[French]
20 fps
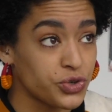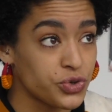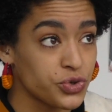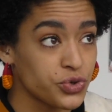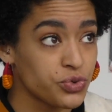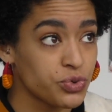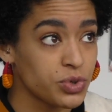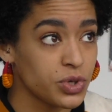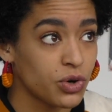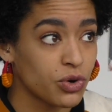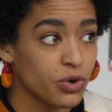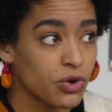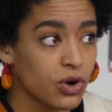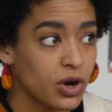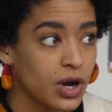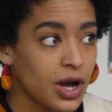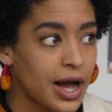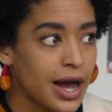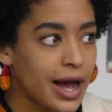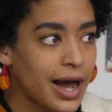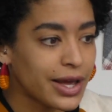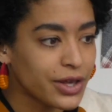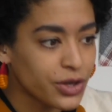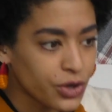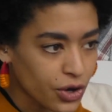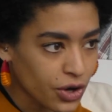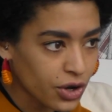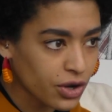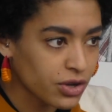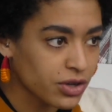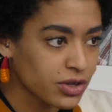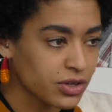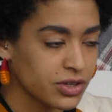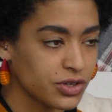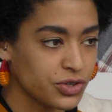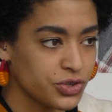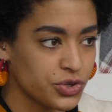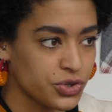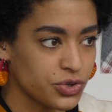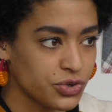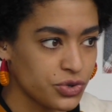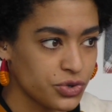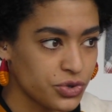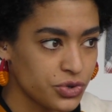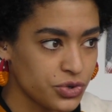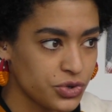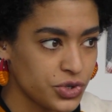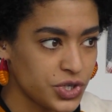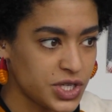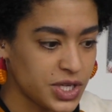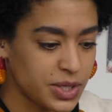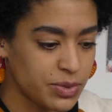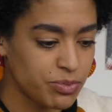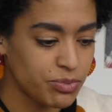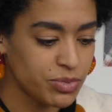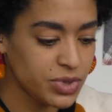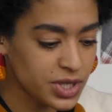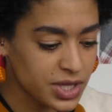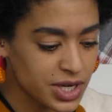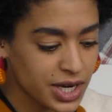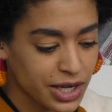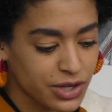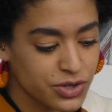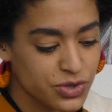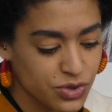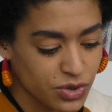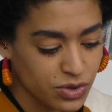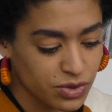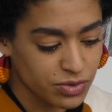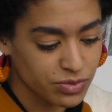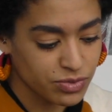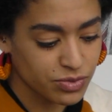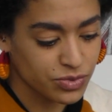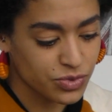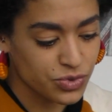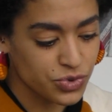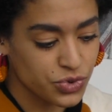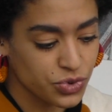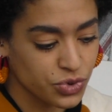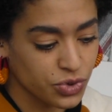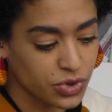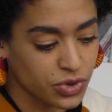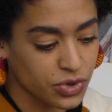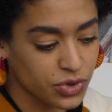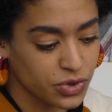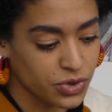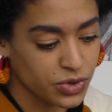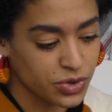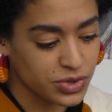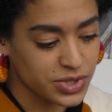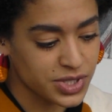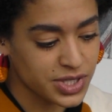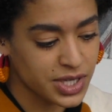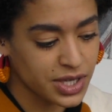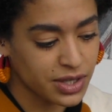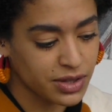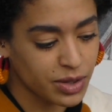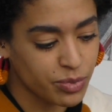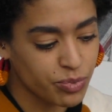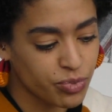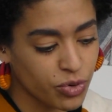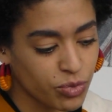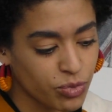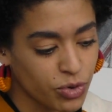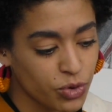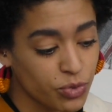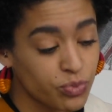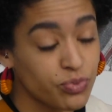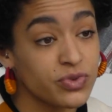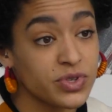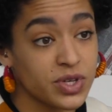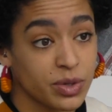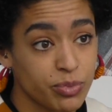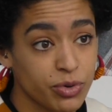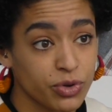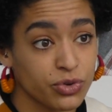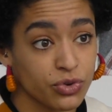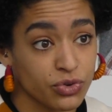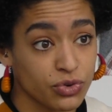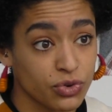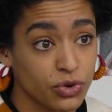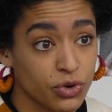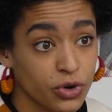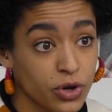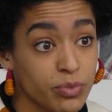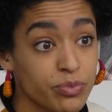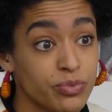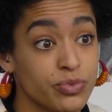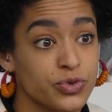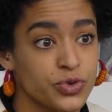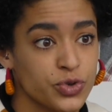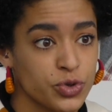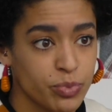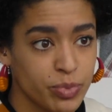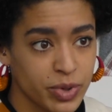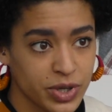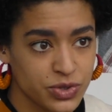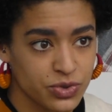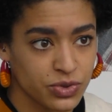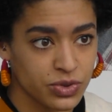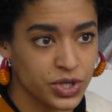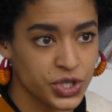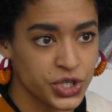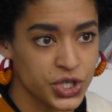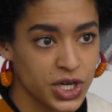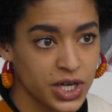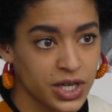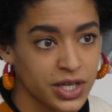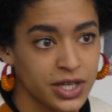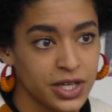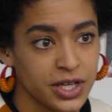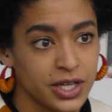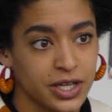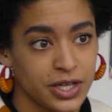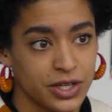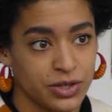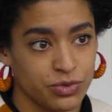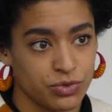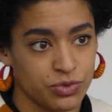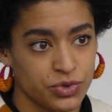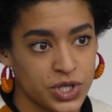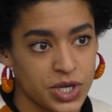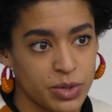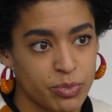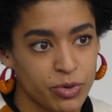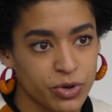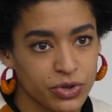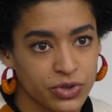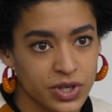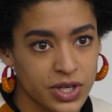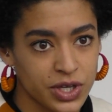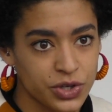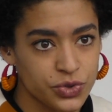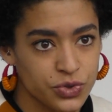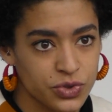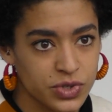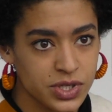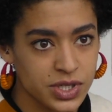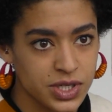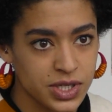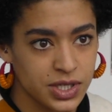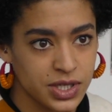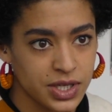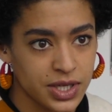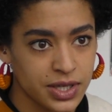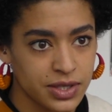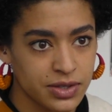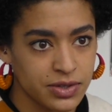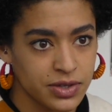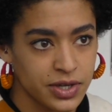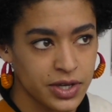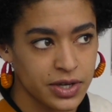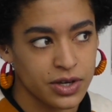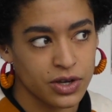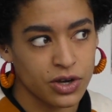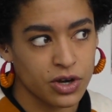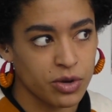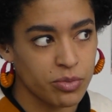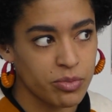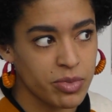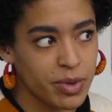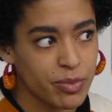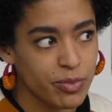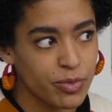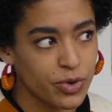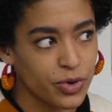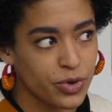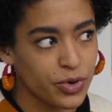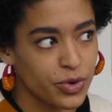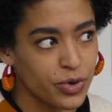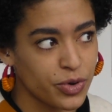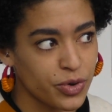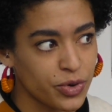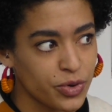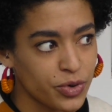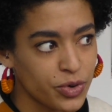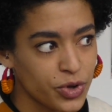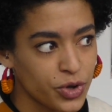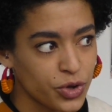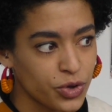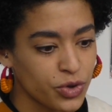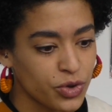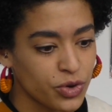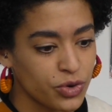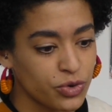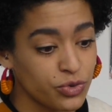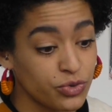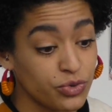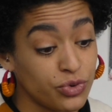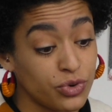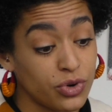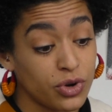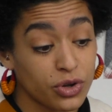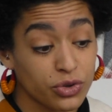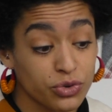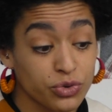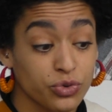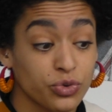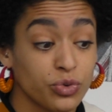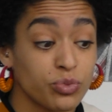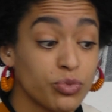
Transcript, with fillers: je suis encore ailleurs. J'ai mis l'accent sur euh, ce qui était pour moi le plus important dans le crump, ce personnage-là. Donc j'apporte quelque chose qui est quand même euh, de l'ordre de